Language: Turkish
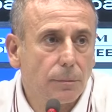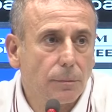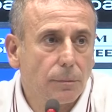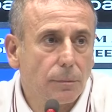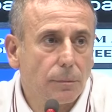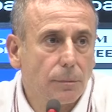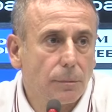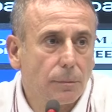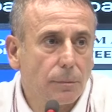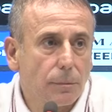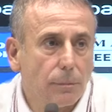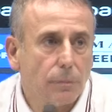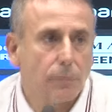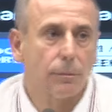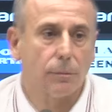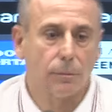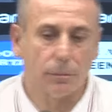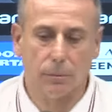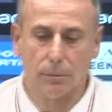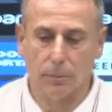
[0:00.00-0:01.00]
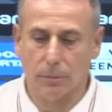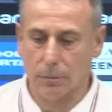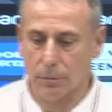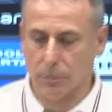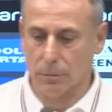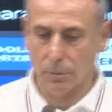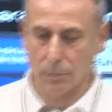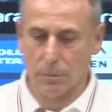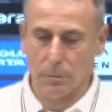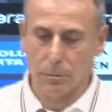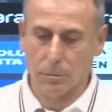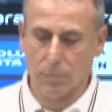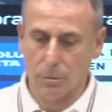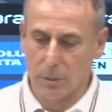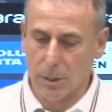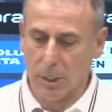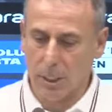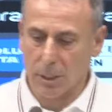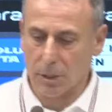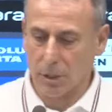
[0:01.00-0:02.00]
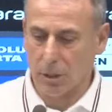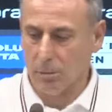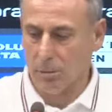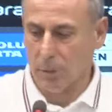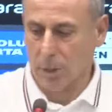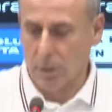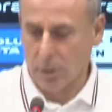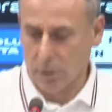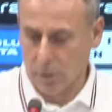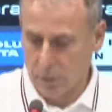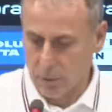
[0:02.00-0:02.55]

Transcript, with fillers: Teşekkürler. İyi akşamlar. İyi akşamlar.